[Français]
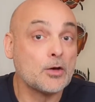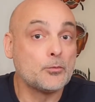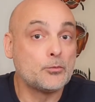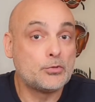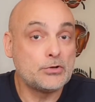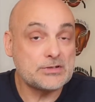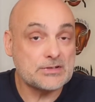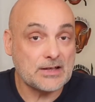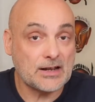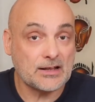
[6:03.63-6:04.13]

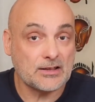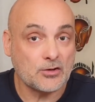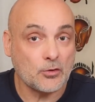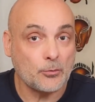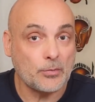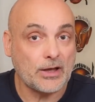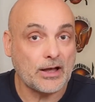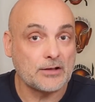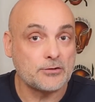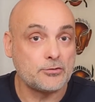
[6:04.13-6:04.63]
puisqu'à la
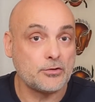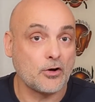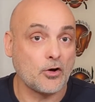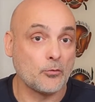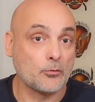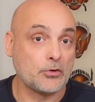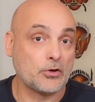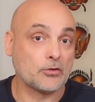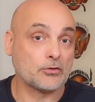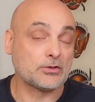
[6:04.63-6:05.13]
température
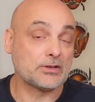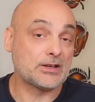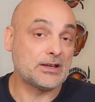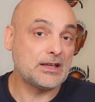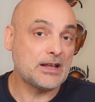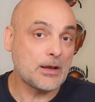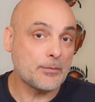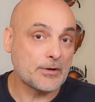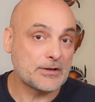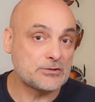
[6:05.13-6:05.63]
ambiante
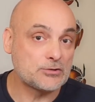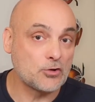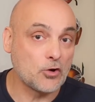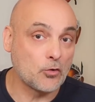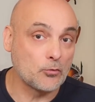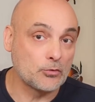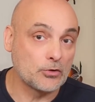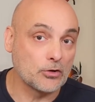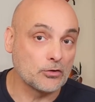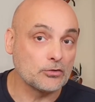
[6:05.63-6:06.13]
et la pression
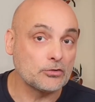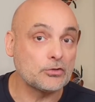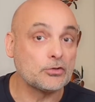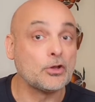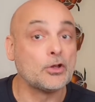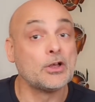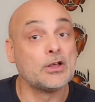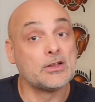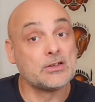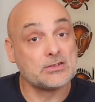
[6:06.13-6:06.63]
ambiante,
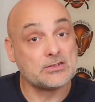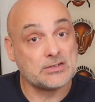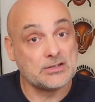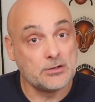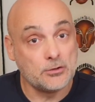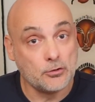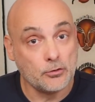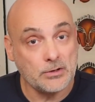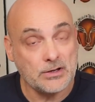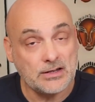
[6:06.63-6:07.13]
si
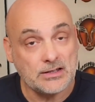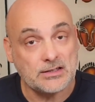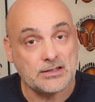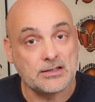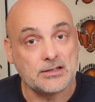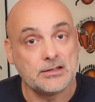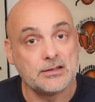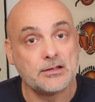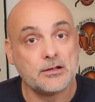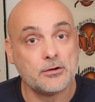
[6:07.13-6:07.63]
l'eau est
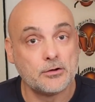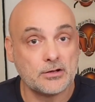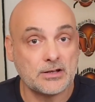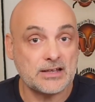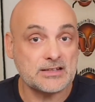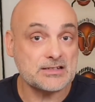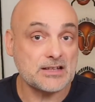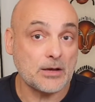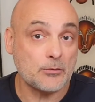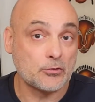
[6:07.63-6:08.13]
liquide, le
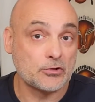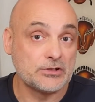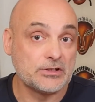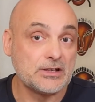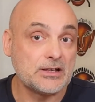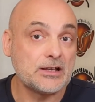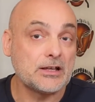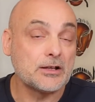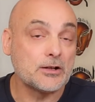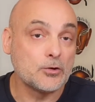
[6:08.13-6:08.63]
gaz
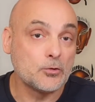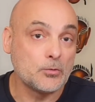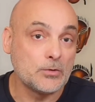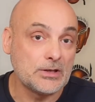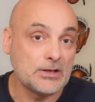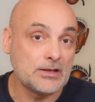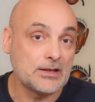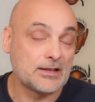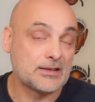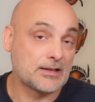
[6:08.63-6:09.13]
carbonique,
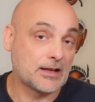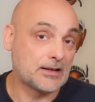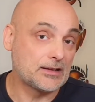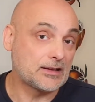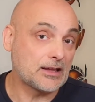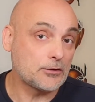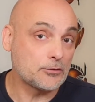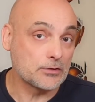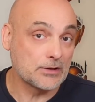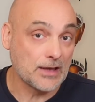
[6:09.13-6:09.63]
lui, est à
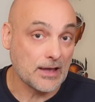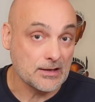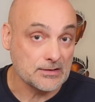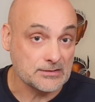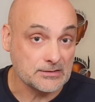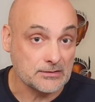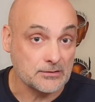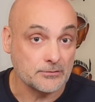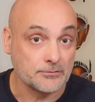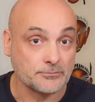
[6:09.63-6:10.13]
l'état de
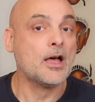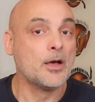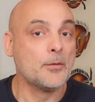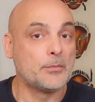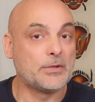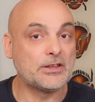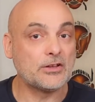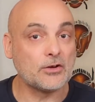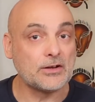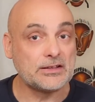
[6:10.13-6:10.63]
gaz.
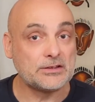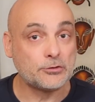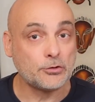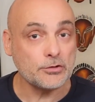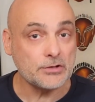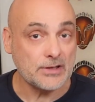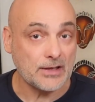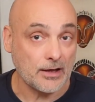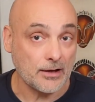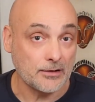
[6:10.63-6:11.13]
Mais dans les deux
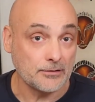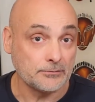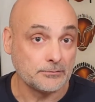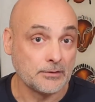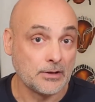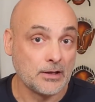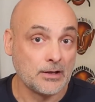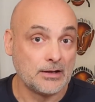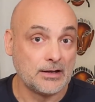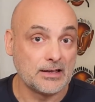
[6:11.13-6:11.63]
cas,
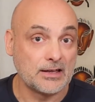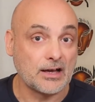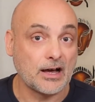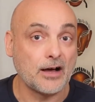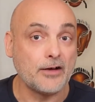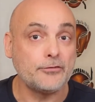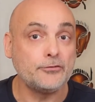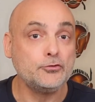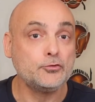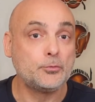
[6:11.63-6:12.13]
les
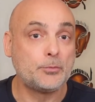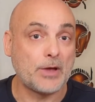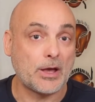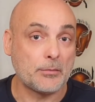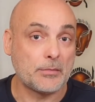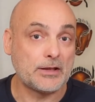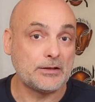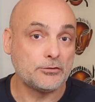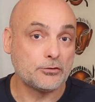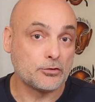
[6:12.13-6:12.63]
graphes nous
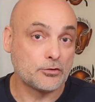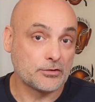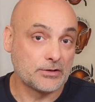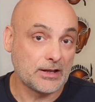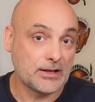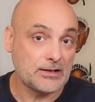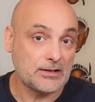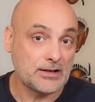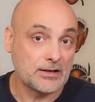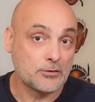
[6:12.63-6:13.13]
permettent de
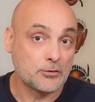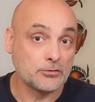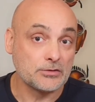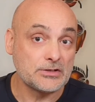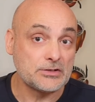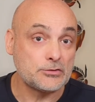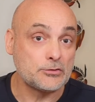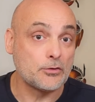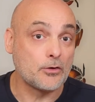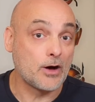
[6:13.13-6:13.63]
connaître les
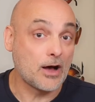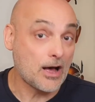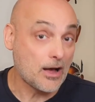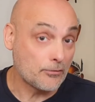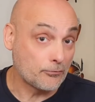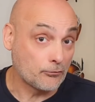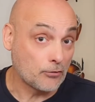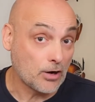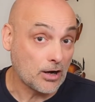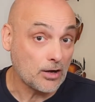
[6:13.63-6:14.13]
conditions à
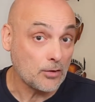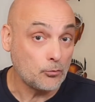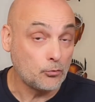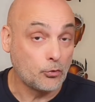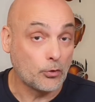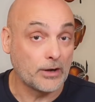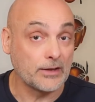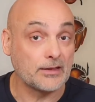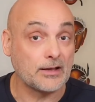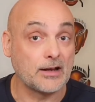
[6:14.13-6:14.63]
avoir
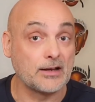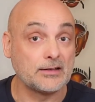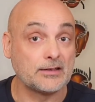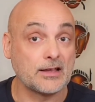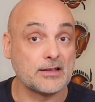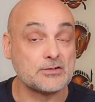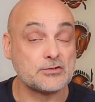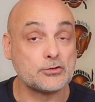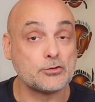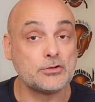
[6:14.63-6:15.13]
pour être à
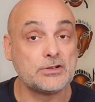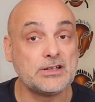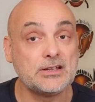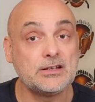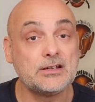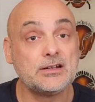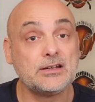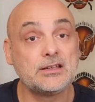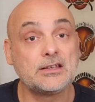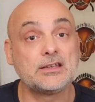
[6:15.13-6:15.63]
l'état
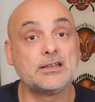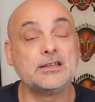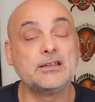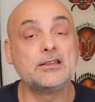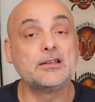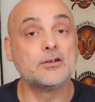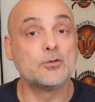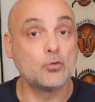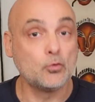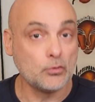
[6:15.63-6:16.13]
solide,
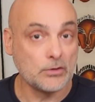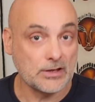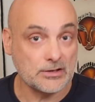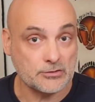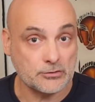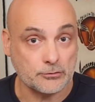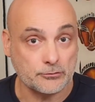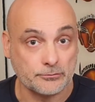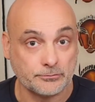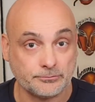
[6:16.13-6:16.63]
liquide ou
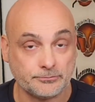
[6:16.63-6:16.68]
gazeux.